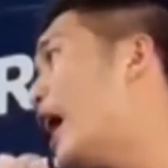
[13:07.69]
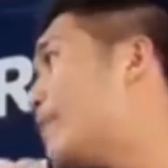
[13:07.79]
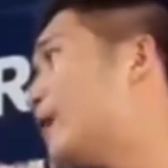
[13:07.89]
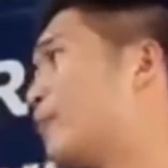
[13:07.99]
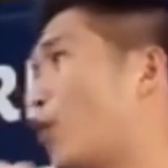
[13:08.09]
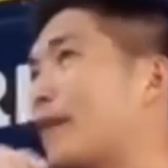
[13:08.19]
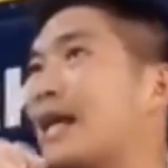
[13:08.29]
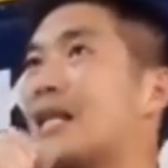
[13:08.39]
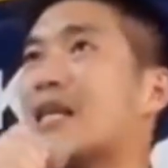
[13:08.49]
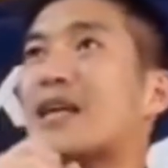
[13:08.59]
พระบบรั
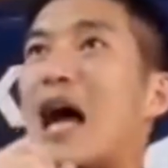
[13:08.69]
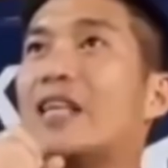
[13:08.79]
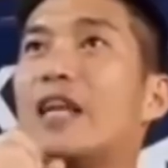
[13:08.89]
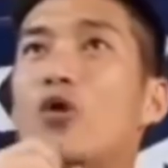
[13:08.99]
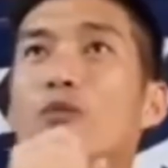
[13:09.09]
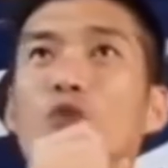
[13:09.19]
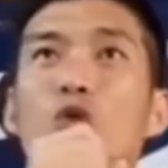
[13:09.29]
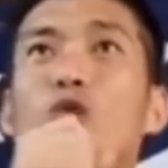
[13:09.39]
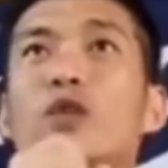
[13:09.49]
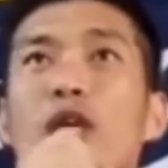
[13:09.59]
ฐราชการที่รวมศู
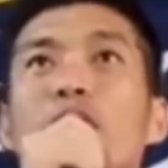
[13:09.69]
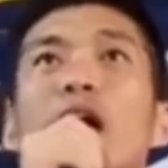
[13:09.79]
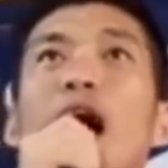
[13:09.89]
นย์อยู่ที่